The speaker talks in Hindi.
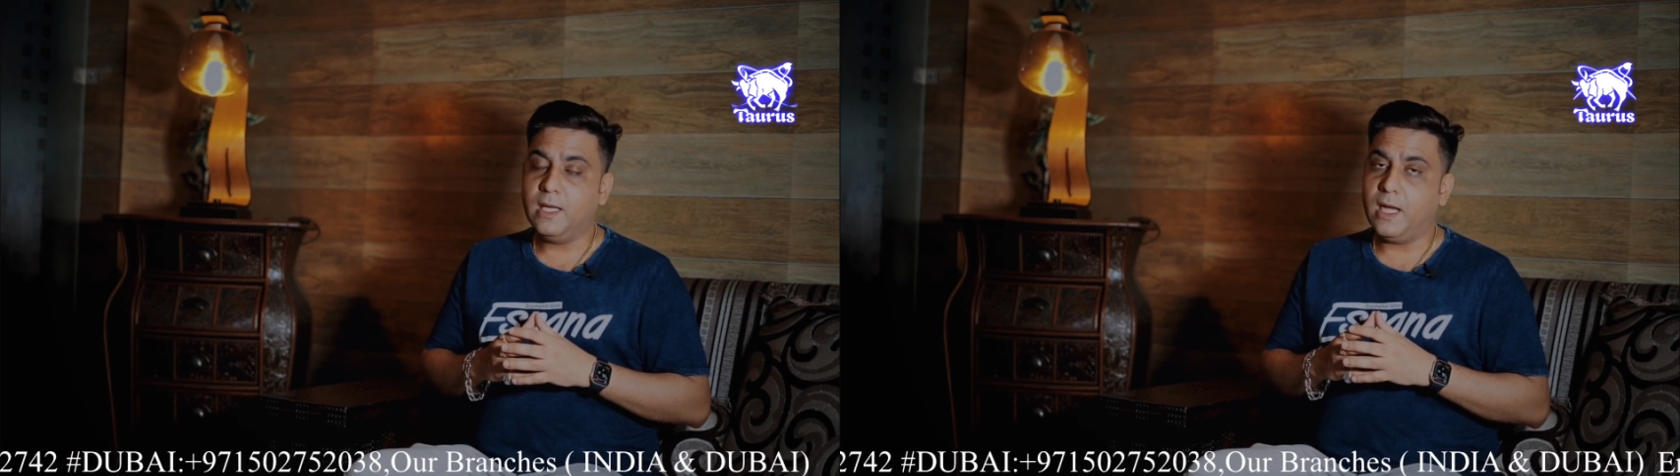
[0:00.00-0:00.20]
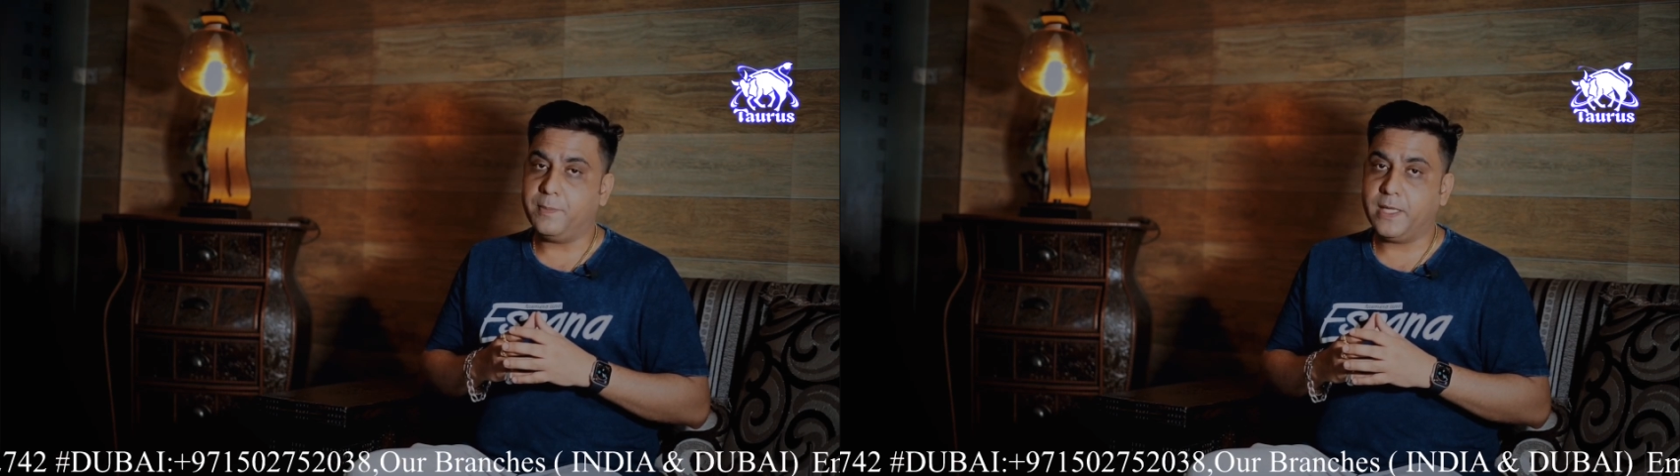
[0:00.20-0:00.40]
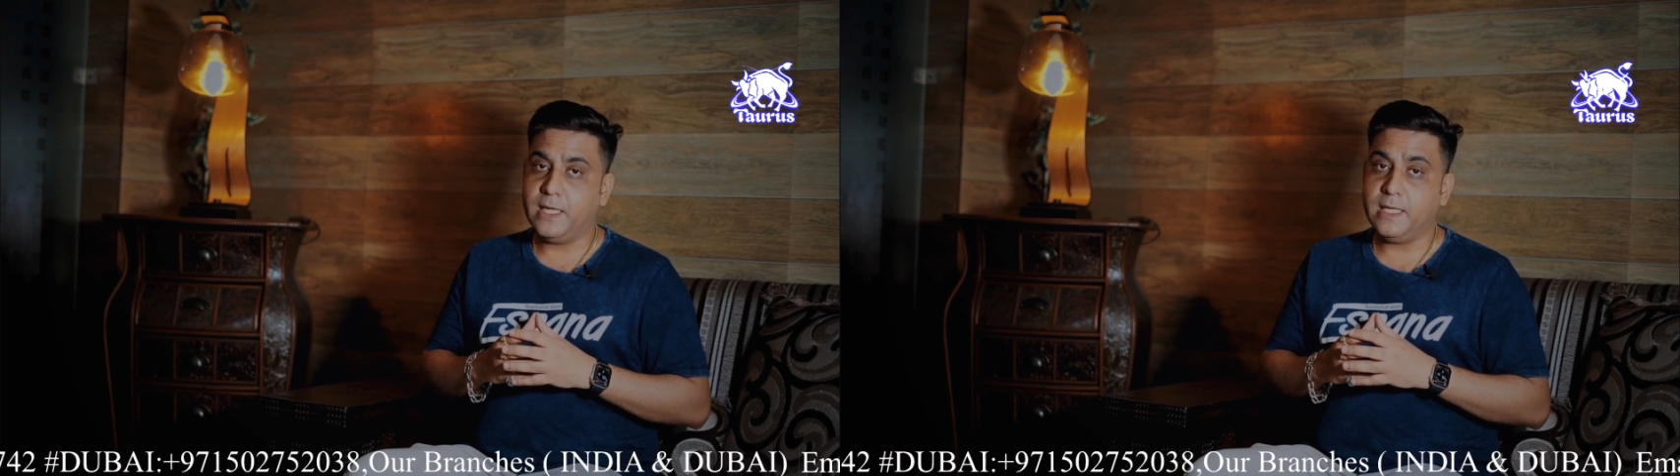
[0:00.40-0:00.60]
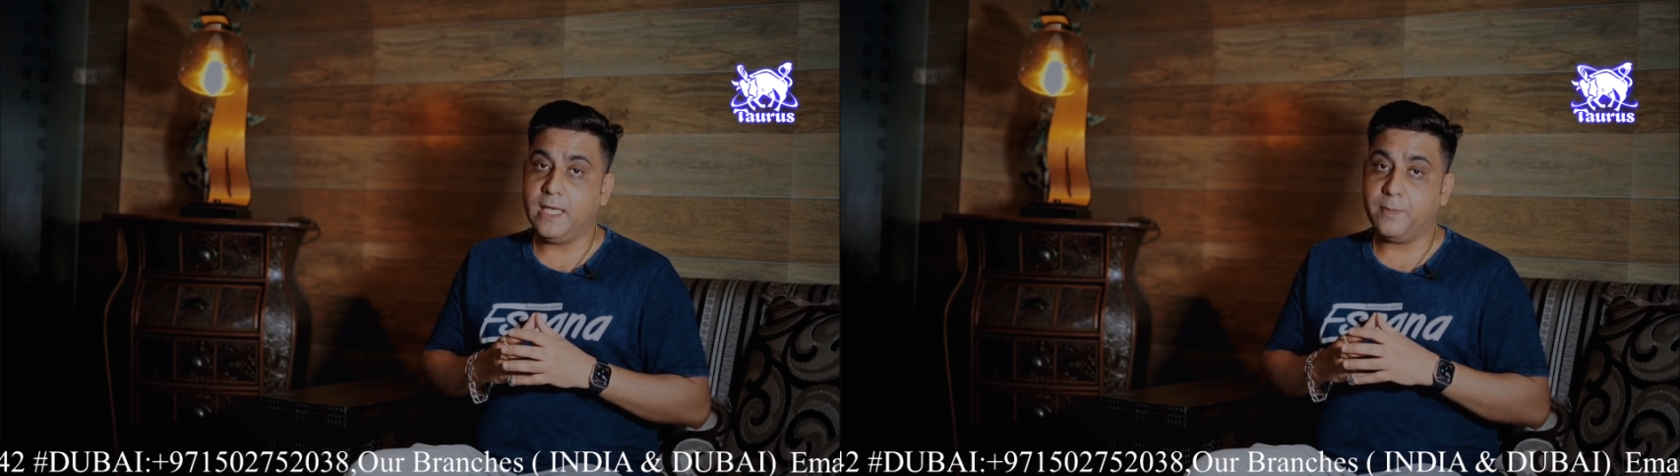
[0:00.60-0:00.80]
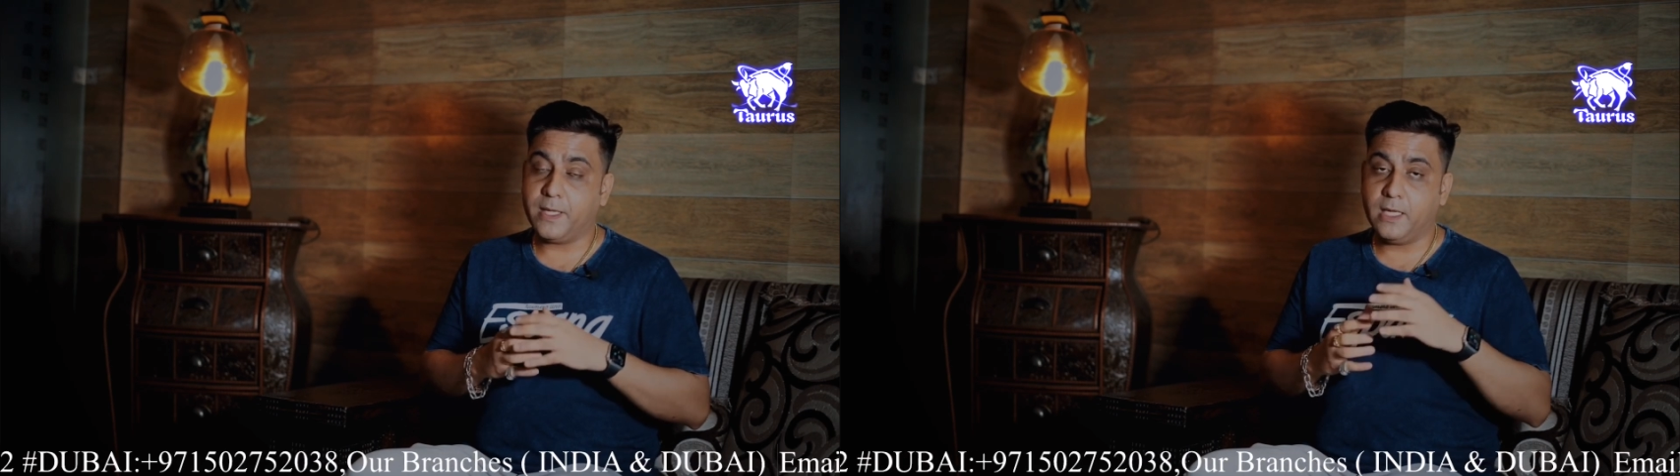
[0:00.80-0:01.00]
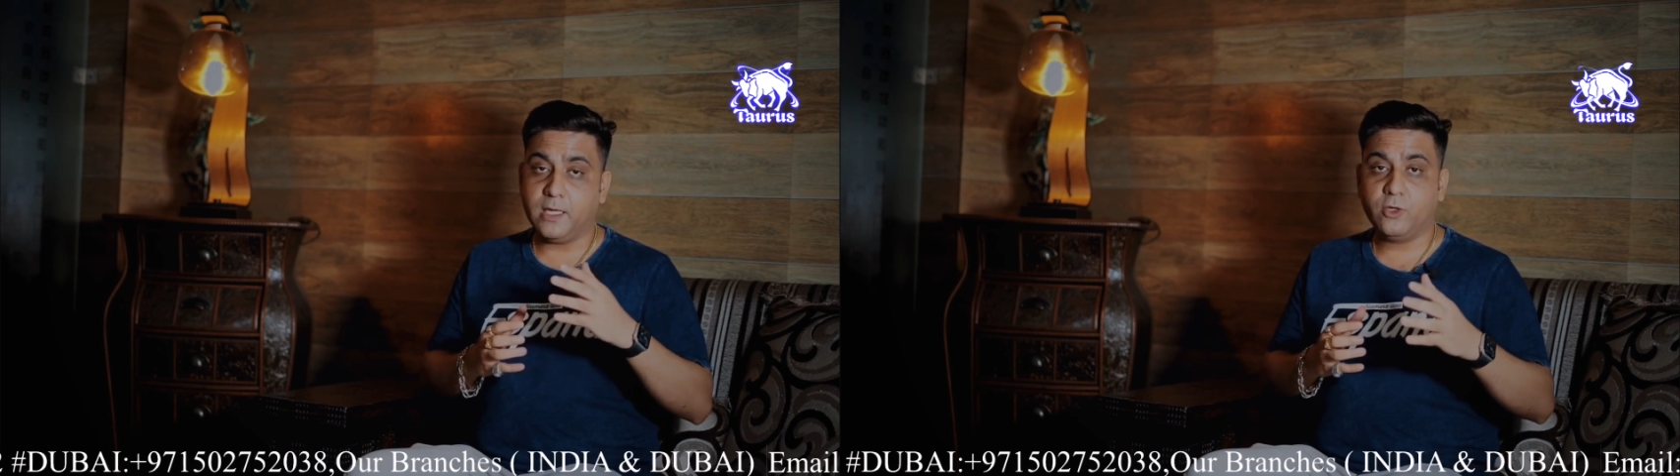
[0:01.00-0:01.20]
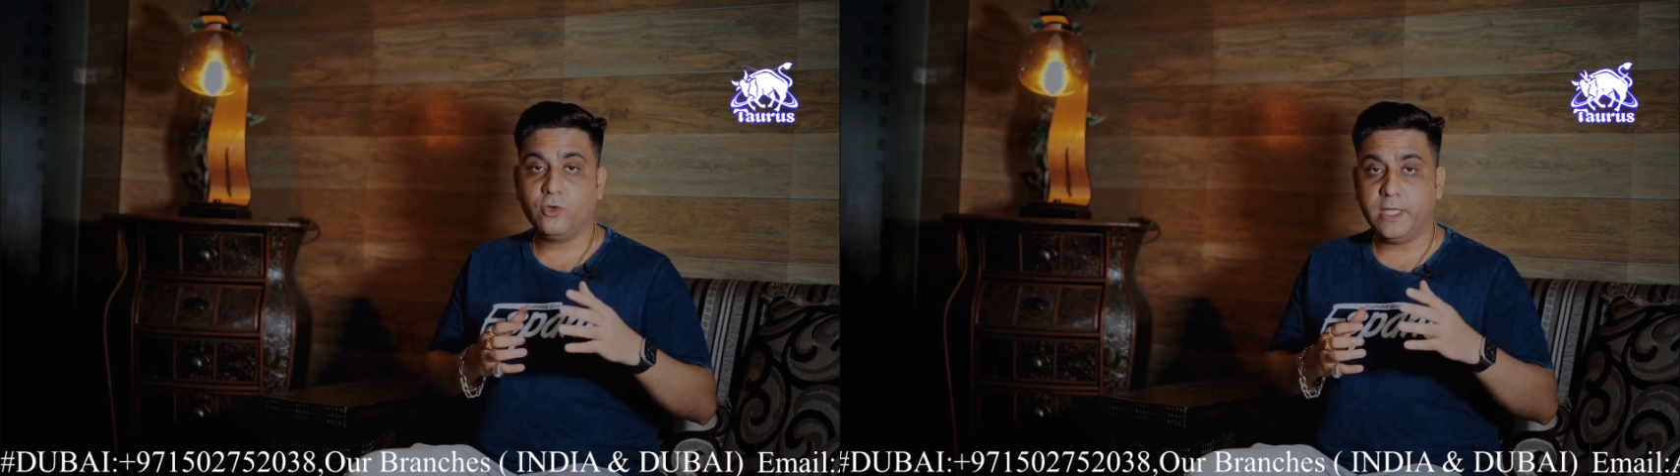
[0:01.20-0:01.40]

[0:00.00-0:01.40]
आपके लिए आपके लगन को